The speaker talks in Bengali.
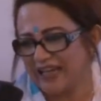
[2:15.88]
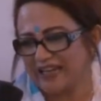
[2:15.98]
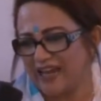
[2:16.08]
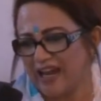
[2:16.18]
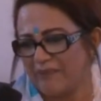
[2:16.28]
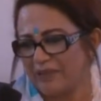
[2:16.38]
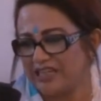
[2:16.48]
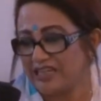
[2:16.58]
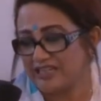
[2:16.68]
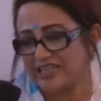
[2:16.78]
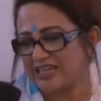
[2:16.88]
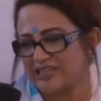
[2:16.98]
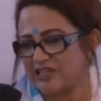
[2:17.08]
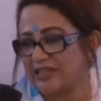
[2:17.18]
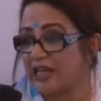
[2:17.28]
এটা আমাদের নিজেদের
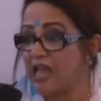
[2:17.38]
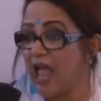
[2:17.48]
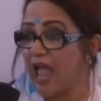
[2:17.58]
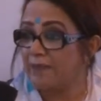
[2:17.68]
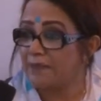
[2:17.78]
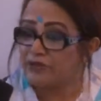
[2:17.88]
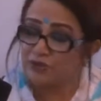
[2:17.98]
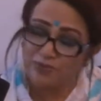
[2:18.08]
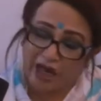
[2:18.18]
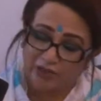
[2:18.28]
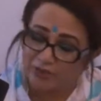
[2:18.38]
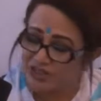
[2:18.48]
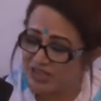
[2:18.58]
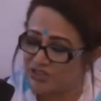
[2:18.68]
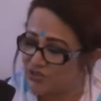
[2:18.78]
কাছে এটা একমাত্র
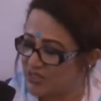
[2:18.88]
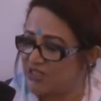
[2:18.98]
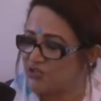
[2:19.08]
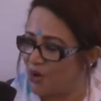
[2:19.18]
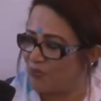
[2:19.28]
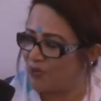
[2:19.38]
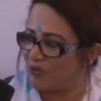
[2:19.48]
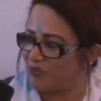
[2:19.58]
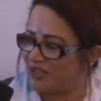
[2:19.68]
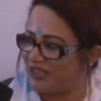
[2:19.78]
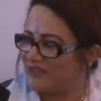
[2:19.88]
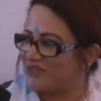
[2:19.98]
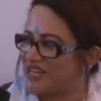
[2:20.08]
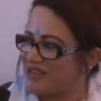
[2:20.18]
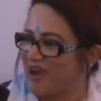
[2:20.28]
ভালোবাসার জন্যই সম্ভব তো
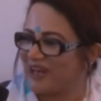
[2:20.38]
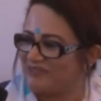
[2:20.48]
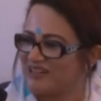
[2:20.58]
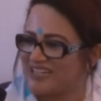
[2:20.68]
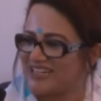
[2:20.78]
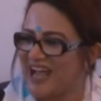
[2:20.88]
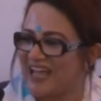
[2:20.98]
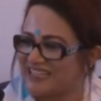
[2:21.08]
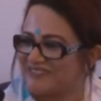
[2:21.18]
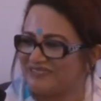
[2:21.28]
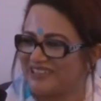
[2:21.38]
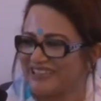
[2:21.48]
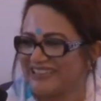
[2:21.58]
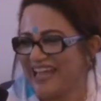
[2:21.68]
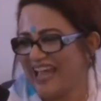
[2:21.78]
সেই ভালোবাসাটা আছে
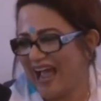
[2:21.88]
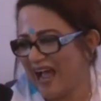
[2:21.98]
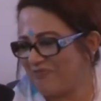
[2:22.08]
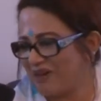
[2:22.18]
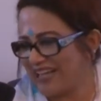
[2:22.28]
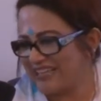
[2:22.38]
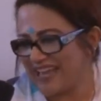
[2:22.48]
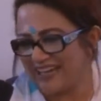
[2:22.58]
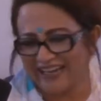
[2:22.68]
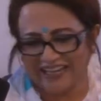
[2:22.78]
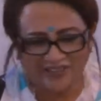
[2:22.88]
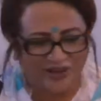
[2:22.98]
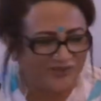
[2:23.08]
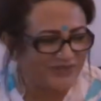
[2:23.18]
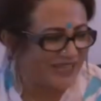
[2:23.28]
বলেই আপনারা চ্যানেল আইয়ের
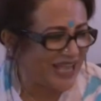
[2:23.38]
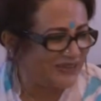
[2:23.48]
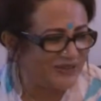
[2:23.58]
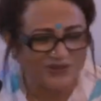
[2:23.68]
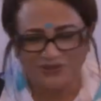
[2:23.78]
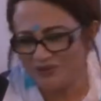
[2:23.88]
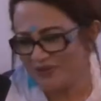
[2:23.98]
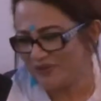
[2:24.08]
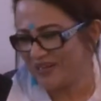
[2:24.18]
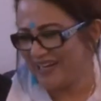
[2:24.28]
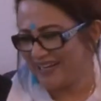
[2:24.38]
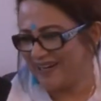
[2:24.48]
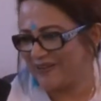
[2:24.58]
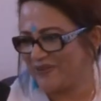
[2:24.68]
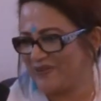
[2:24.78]
তরফ থেকে এত সুন্দর
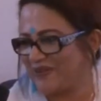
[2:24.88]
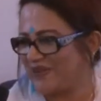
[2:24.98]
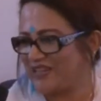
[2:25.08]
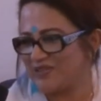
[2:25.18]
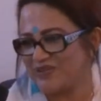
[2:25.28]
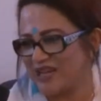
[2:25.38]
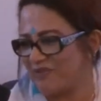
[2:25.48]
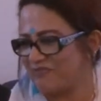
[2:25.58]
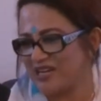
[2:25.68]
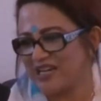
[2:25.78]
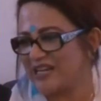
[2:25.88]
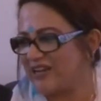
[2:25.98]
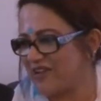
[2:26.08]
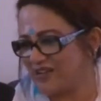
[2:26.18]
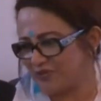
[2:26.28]
এরকমই করেন এই জন্য আম রিয়েলি
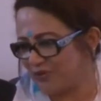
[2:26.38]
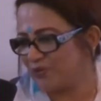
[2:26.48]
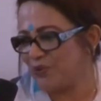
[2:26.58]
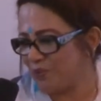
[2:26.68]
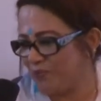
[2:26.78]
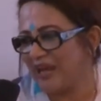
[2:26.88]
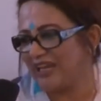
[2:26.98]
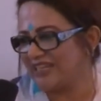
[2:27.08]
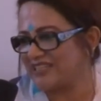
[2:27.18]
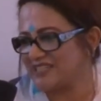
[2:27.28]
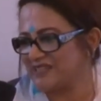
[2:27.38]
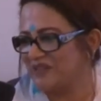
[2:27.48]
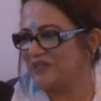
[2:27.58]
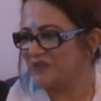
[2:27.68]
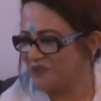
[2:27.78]
গ্রেটফুল খুব ভালো লাগছে
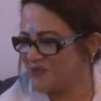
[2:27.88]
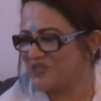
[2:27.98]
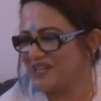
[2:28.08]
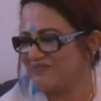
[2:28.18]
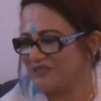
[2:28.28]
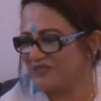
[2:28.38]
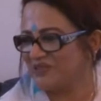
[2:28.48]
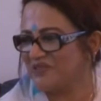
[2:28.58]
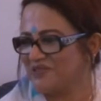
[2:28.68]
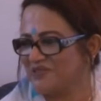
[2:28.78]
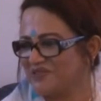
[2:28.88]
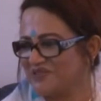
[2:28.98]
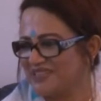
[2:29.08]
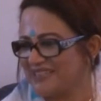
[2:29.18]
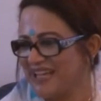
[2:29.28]
খুশি আমি অত্যন্ত
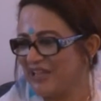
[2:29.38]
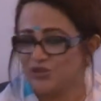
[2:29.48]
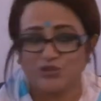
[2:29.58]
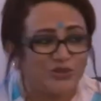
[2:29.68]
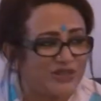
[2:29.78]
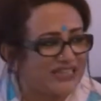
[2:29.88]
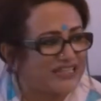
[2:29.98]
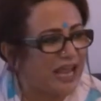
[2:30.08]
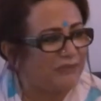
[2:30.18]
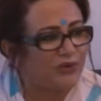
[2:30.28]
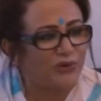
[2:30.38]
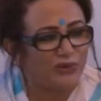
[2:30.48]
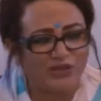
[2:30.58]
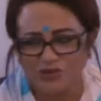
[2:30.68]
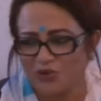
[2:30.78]
খুশি যদিও দেখছেন আমি কোনো
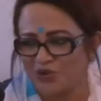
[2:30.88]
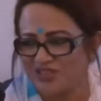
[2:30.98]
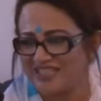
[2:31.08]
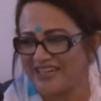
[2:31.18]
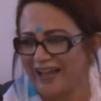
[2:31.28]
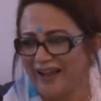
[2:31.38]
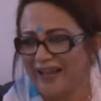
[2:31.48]
কিছু করছি না